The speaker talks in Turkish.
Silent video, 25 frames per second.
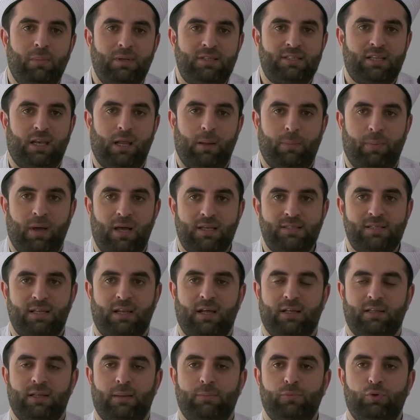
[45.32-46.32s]
Mesela bazen
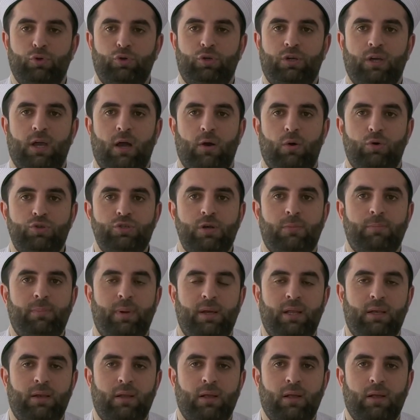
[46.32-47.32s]
adam diyor ki ya hocam
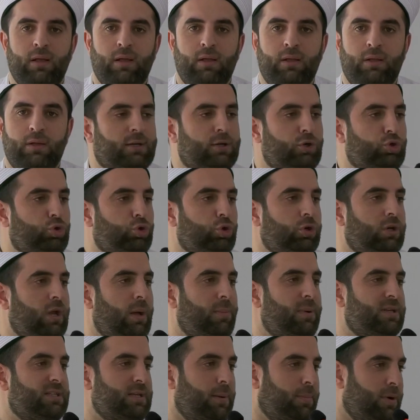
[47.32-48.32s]
ben 40 gün
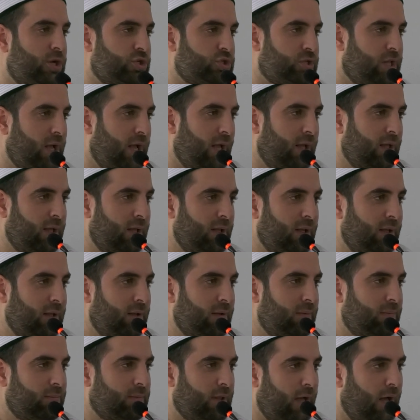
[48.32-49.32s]
namaza başta
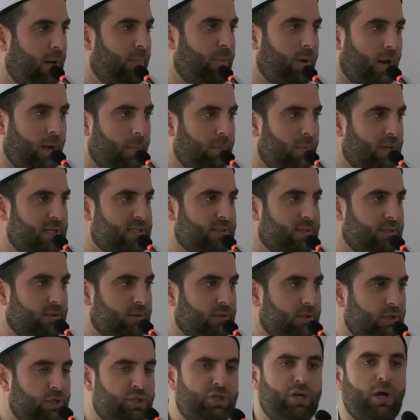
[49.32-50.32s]
daha bırakmazsın.
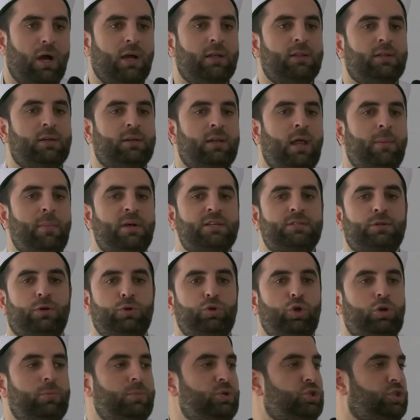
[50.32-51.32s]
2 aydır namaz
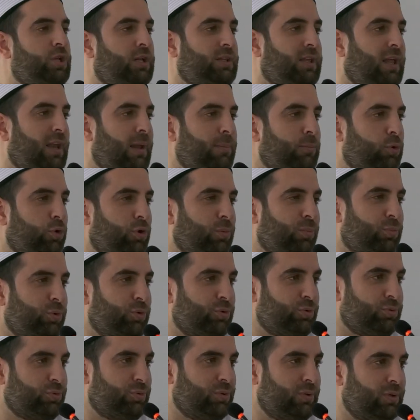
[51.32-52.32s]
kılıyorum hiç tat alamıyorum
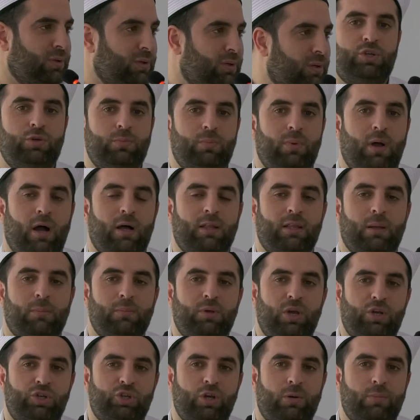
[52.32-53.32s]
diyor. Şimdi adam
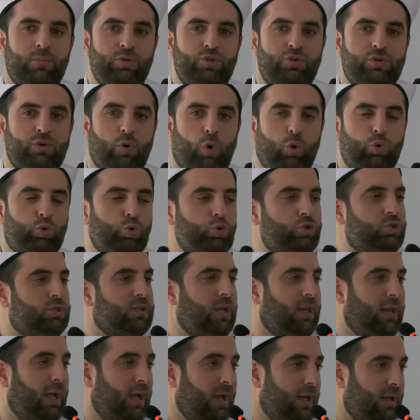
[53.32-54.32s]
yaşamış 30
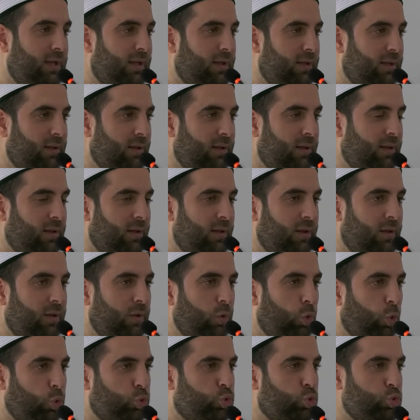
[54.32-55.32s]
sene
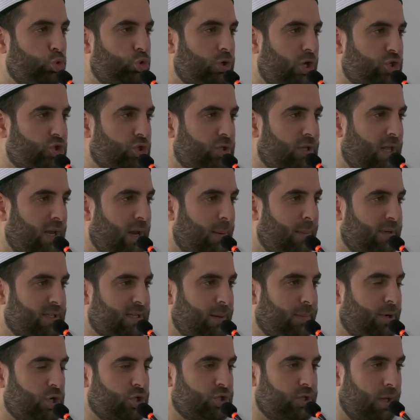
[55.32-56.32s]
30 yaşında
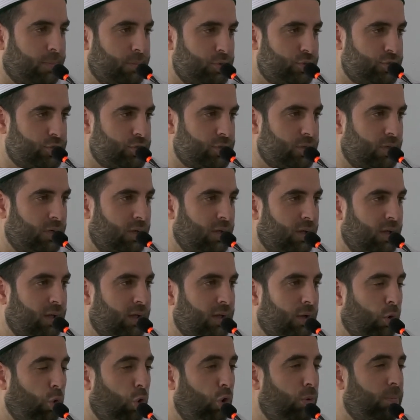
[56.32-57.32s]
namaza başlamış.
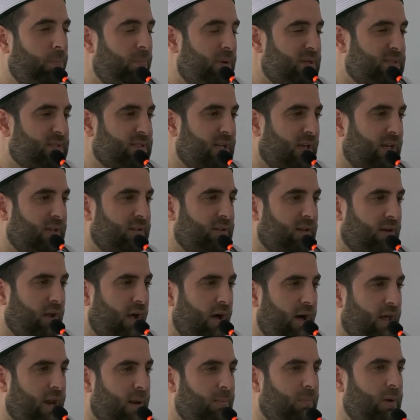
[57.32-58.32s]
15 senedir
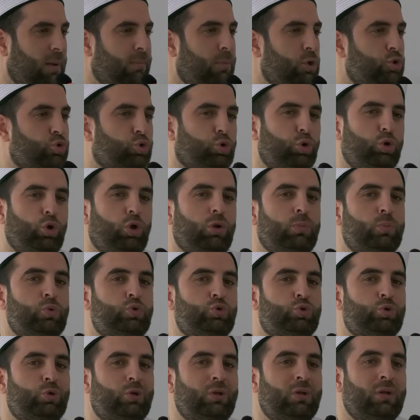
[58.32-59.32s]
haramla meşgul
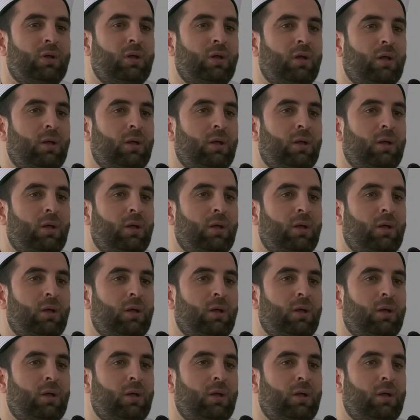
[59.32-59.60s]
olmuşsun.